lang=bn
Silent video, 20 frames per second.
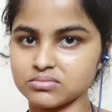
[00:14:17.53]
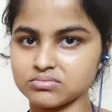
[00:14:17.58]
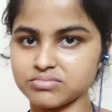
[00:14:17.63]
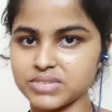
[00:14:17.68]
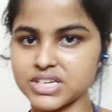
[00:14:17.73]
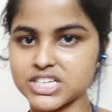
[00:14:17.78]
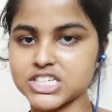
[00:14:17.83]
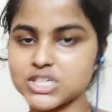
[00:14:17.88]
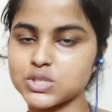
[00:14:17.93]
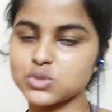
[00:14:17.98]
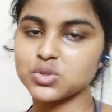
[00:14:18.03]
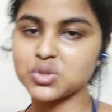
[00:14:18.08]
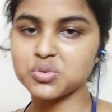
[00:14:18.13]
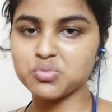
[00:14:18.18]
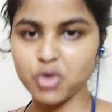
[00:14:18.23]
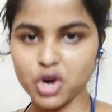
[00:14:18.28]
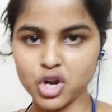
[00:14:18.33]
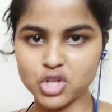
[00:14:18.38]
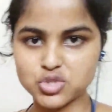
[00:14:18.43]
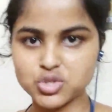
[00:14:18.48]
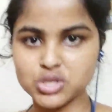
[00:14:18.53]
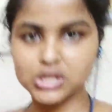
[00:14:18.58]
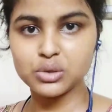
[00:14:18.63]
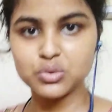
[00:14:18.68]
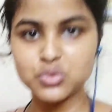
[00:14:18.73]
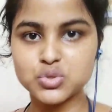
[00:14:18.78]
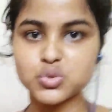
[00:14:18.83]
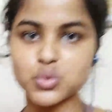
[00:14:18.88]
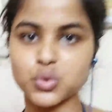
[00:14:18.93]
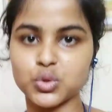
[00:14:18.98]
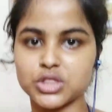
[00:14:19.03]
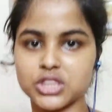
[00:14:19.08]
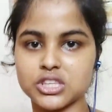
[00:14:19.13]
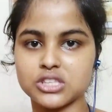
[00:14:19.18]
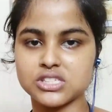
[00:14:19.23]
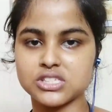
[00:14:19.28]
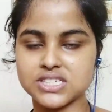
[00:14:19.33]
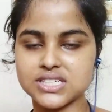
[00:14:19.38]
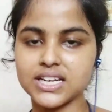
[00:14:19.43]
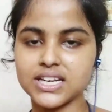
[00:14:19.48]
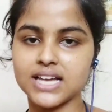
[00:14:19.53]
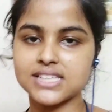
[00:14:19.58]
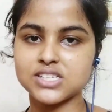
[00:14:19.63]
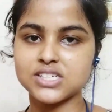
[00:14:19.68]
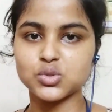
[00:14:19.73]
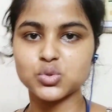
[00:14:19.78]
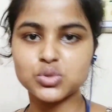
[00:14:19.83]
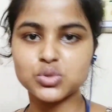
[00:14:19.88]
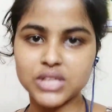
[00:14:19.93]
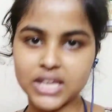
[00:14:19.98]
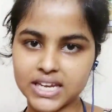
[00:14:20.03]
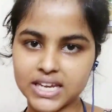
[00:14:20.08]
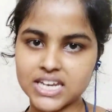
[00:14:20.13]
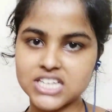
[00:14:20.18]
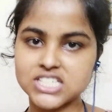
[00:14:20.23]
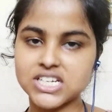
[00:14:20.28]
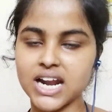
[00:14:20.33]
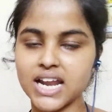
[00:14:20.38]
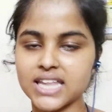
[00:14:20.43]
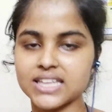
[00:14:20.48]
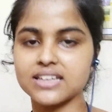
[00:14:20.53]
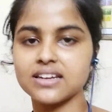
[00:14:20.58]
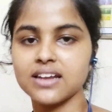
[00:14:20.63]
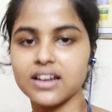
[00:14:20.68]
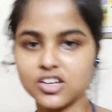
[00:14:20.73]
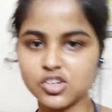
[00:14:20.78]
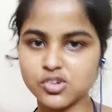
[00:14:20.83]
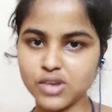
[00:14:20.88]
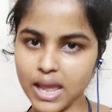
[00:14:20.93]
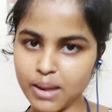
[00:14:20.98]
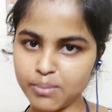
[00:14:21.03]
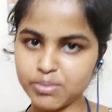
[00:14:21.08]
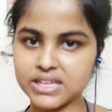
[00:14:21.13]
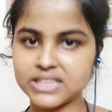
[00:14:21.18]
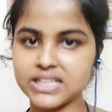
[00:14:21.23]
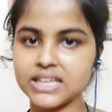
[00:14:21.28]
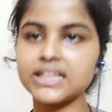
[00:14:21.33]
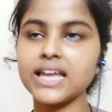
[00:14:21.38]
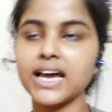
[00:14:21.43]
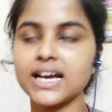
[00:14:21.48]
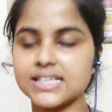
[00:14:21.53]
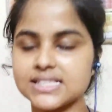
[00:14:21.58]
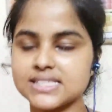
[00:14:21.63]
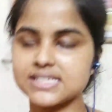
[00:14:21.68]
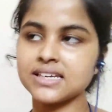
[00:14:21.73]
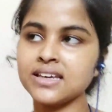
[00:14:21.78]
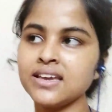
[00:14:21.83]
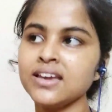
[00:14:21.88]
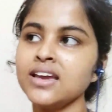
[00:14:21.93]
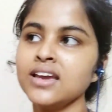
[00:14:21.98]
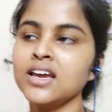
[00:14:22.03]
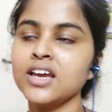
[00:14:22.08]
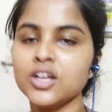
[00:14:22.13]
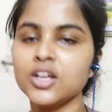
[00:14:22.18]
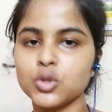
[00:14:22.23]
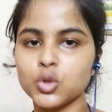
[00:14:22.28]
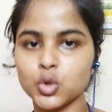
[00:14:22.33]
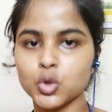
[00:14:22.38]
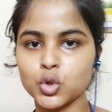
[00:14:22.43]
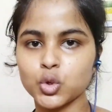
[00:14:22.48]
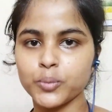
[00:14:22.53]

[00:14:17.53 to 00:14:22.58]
বেশ কিছুদিন পড়ার জন্য ইউজ করছি না যেহেতু দেখলে সারাদিন লাইব্রেরিতেই থাকছি তো